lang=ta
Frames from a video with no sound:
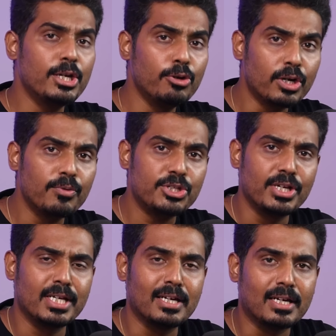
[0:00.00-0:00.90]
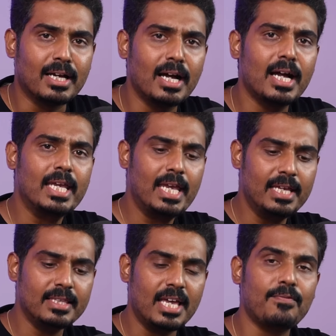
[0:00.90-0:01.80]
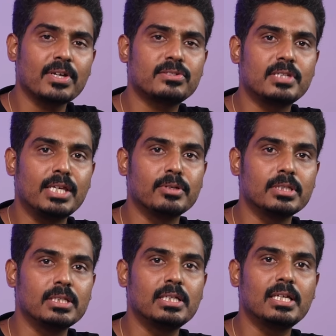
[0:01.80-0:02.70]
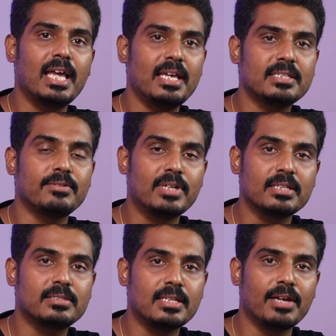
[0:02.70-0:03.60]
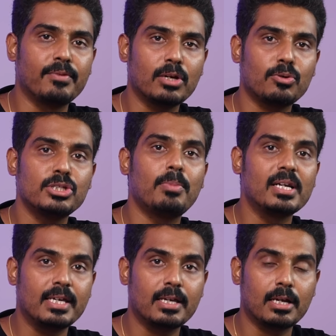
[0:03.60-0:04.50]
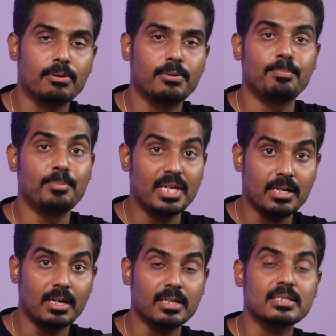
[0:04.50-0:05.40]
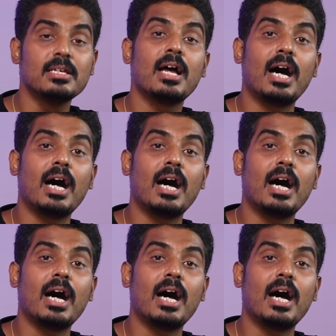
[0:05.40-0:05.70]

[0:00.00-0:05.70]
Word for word: இன்னொரு விஷயம் என்னென்னா இந்த எஃப்எக்ஸ் த்ரீ வந்து ஏ செவன் எஸ் த்ரீயை விட கொஞ்சம் பல்கியராக இருக்கும் பிகாஸ்